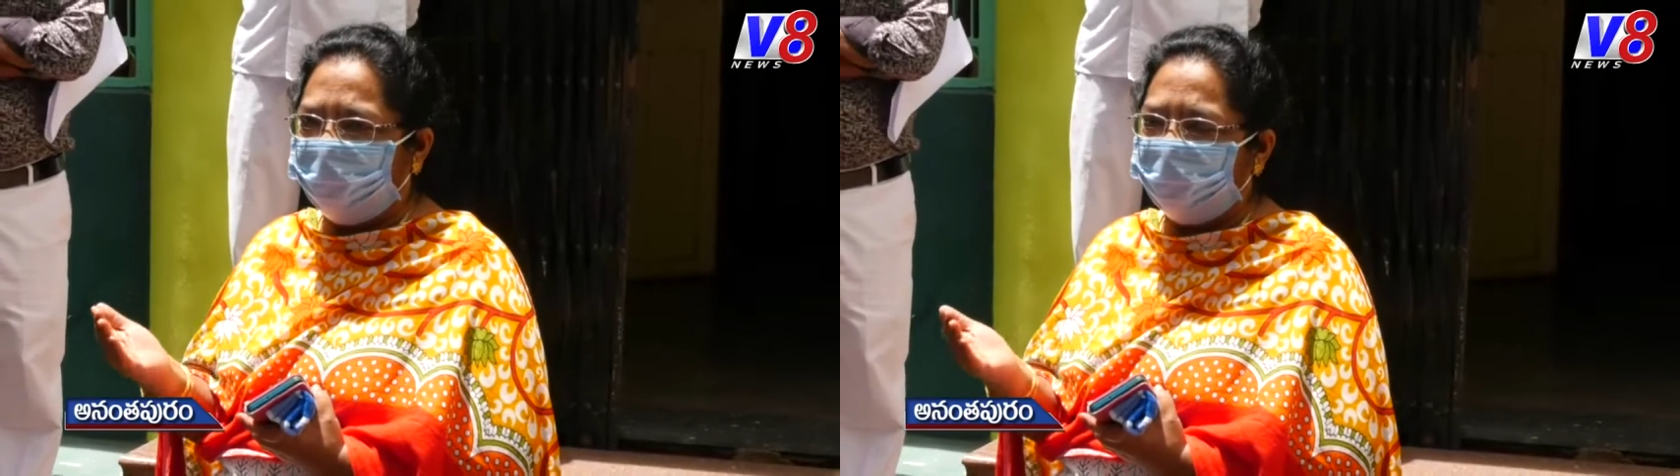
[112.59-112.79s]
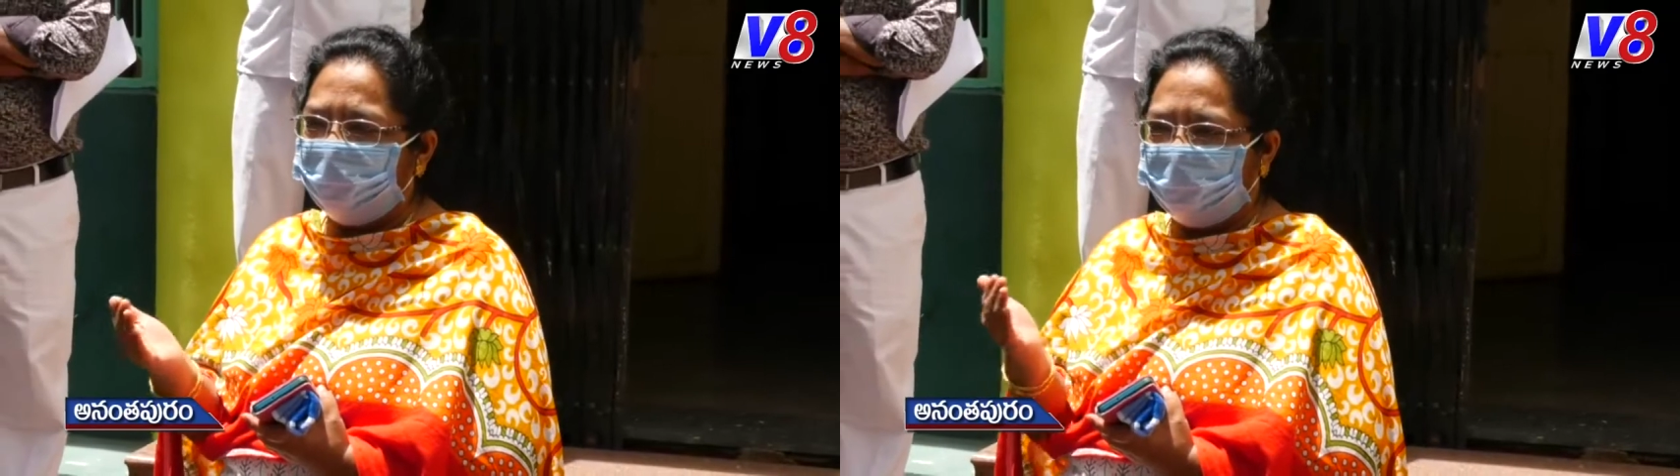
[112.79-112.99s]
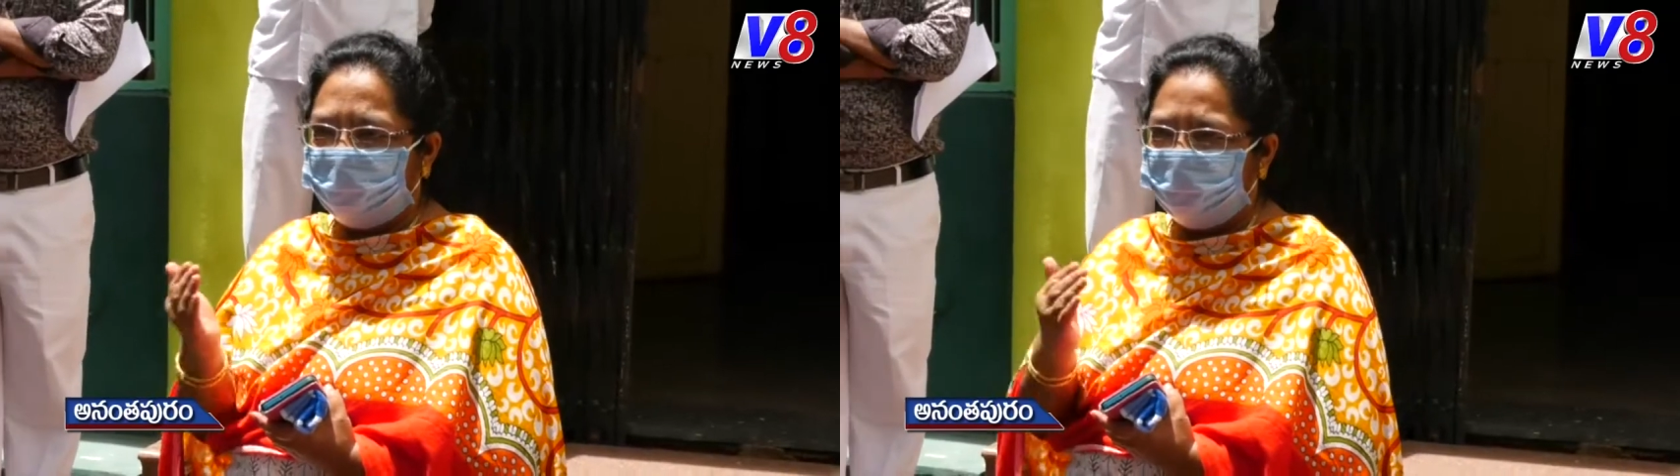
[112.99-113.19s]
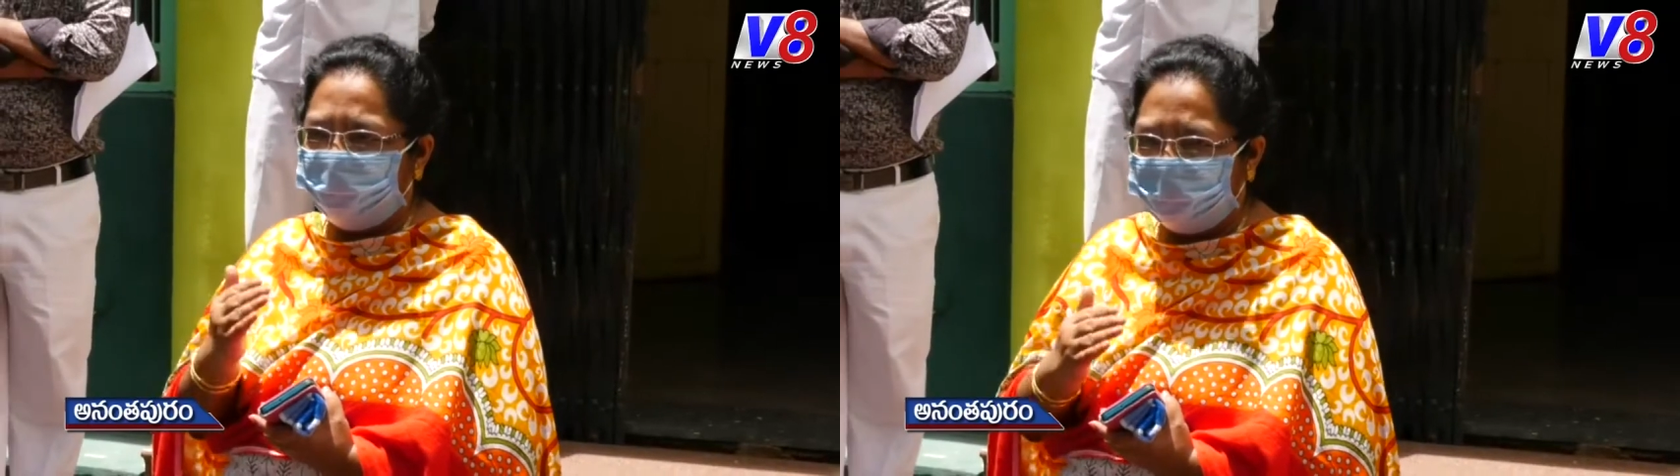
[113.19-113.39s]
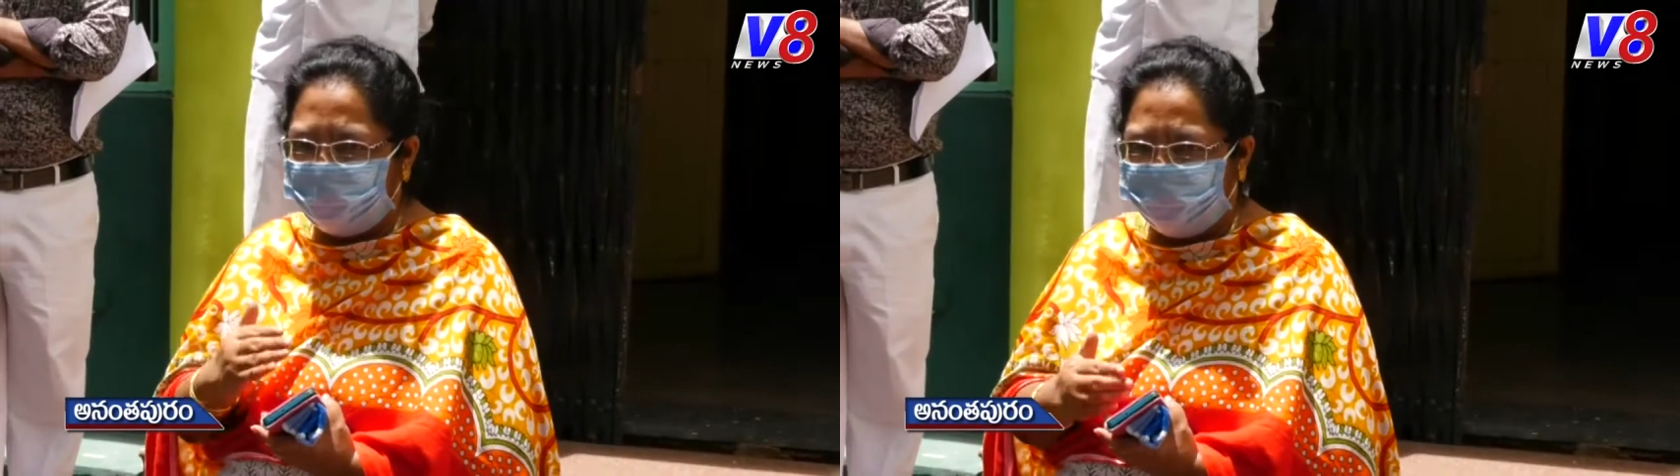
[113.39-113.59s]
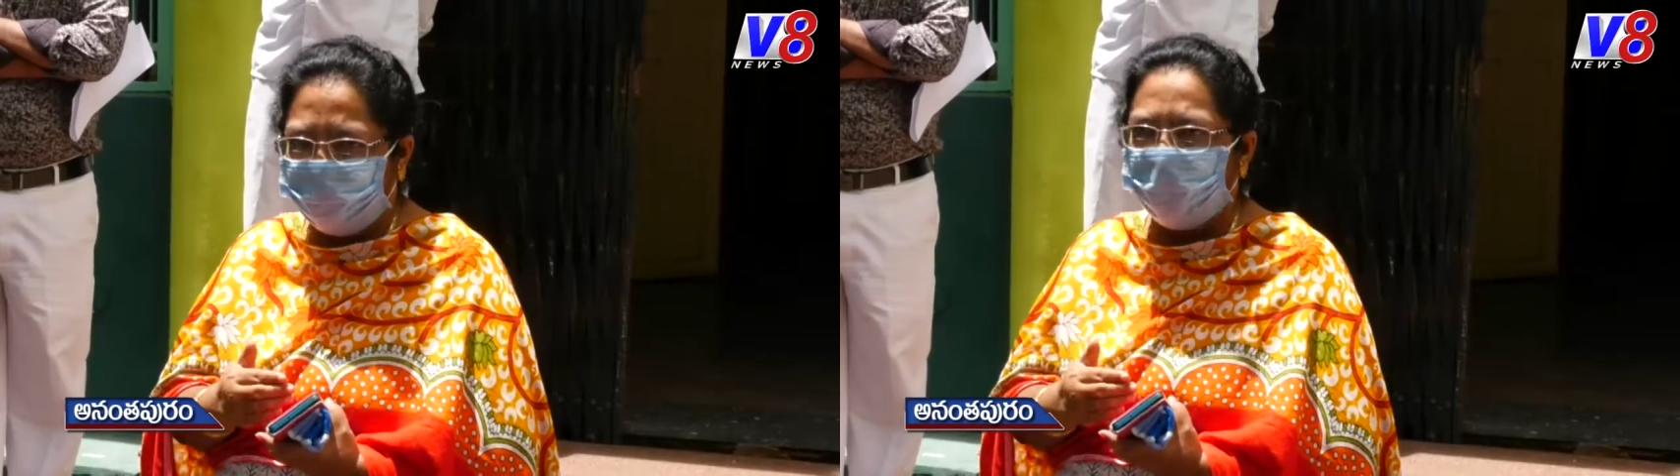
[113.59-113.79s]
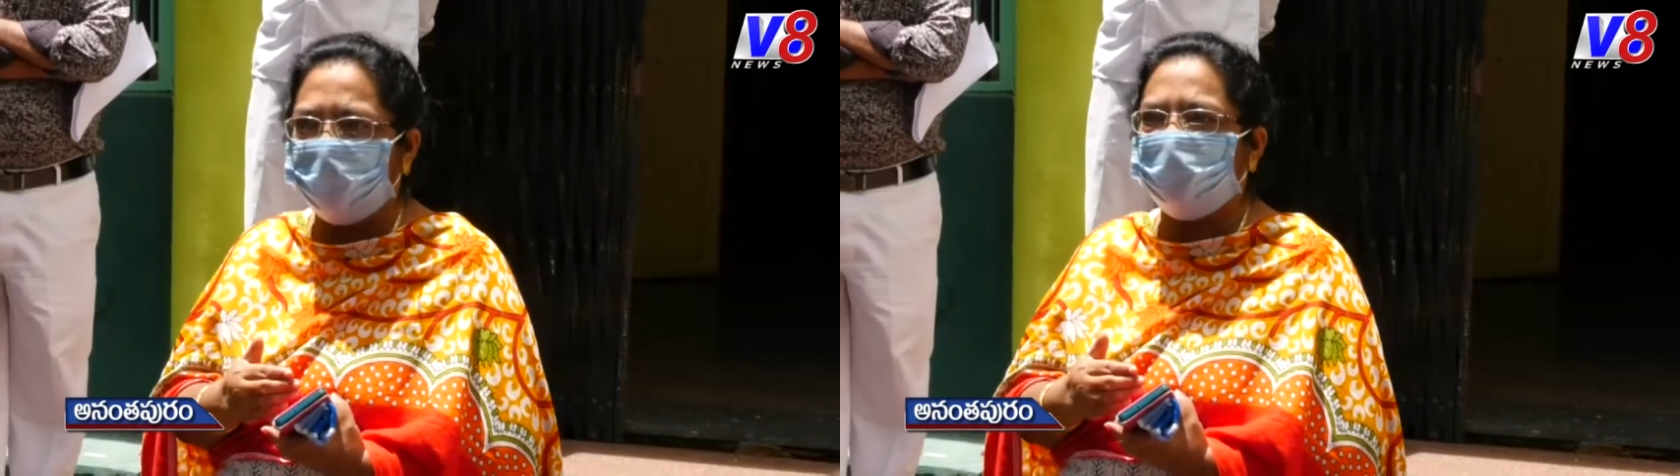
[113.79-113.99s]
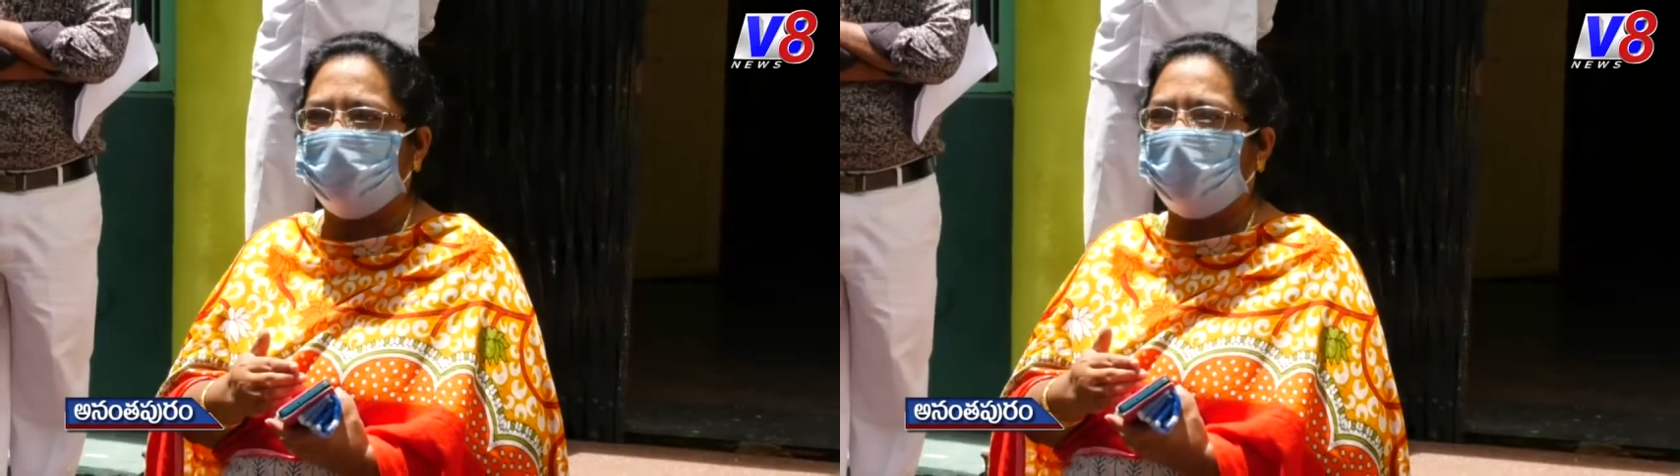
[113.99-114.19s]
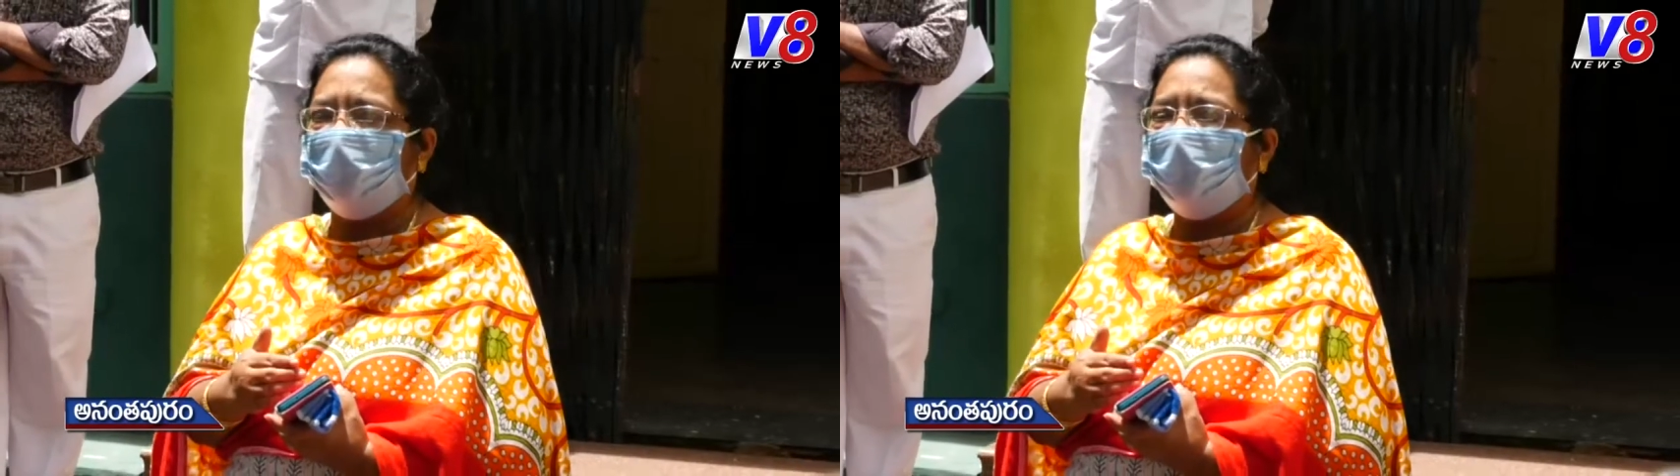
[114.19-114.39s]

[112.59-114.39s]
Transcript: పంచాయతీ నుంచి టీచర్ గారు ఇచ్చారో